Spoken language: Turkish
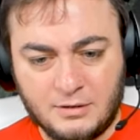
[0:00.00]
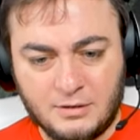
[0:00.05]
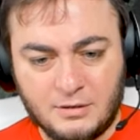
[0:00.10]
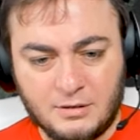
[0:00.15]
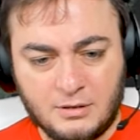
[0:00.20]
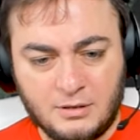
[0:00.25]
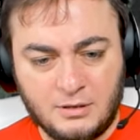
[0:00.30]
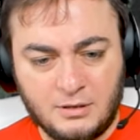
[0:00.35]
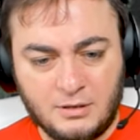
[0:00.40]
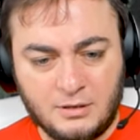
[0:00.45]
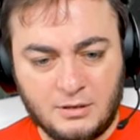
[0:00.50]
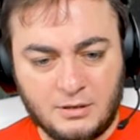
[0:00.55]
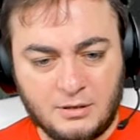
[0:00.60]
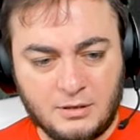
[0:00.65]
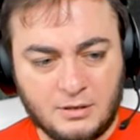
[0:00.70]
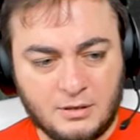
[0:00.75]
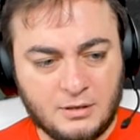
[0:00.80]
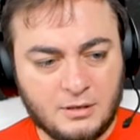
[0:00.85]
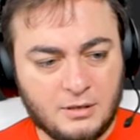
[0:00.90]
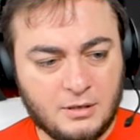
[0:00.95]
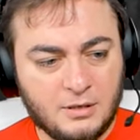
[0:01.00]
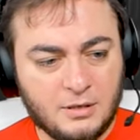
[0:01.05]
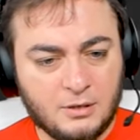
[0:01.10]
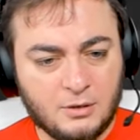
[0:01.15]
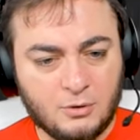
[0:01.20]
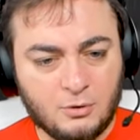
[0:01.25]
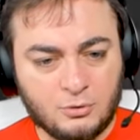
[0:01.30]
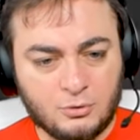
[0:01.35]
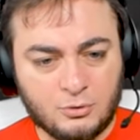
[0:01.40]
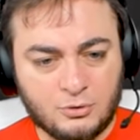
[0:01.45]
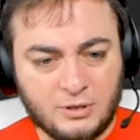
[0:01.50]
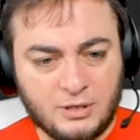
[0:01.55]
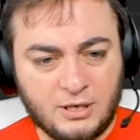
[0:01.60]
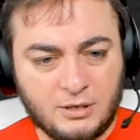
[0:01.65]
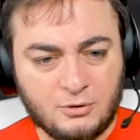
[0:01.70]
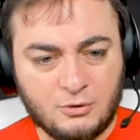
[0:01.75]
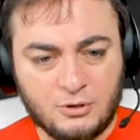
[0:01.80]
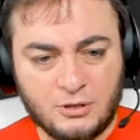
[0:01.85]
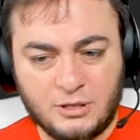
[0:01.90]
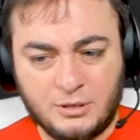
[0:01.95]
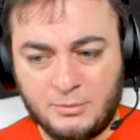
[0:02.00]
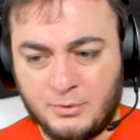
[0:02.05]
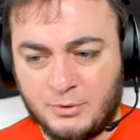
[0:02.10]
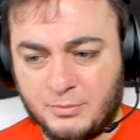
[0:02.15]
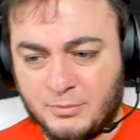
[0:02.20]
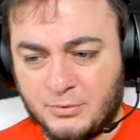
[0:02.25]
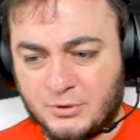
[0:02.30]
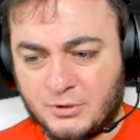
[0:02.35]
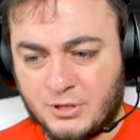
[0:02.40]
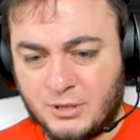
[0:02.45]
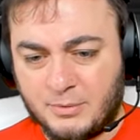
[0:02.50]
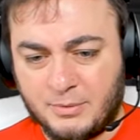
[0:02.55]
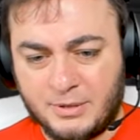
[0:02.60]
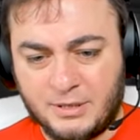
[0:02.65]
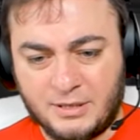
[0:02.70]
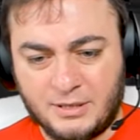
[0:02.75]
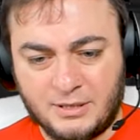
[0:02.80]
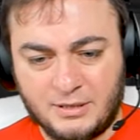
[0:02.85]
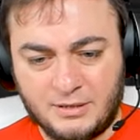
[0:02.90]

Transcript: Ha. Otururken kullanamıyor muyuz kamera?